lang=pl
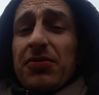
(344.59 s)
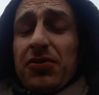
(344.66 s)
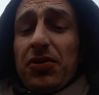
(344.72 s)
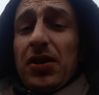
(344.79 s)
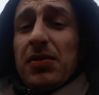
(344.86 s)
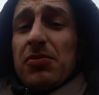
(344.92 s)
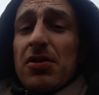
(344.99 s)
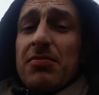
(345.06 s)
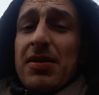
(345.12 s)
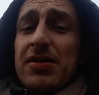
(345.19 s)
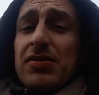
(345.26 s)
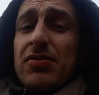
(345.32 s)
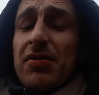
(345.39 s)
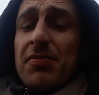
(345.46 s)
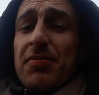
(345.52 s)
Wczoraj była
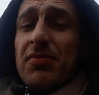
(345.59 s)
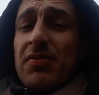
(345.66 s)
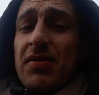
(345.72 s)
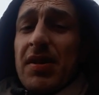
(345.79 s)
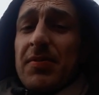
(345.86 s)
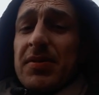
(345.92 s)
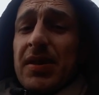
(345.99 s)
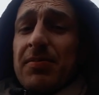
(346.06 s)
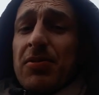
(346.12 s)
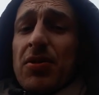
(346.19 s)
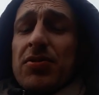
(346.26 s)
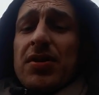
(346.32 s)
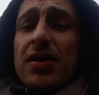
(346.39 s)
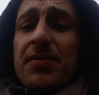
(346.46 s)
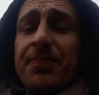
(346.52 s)
bardzo kiepska
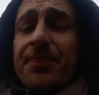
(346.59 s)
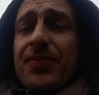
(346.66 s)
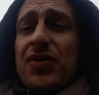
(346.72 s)
pogoda,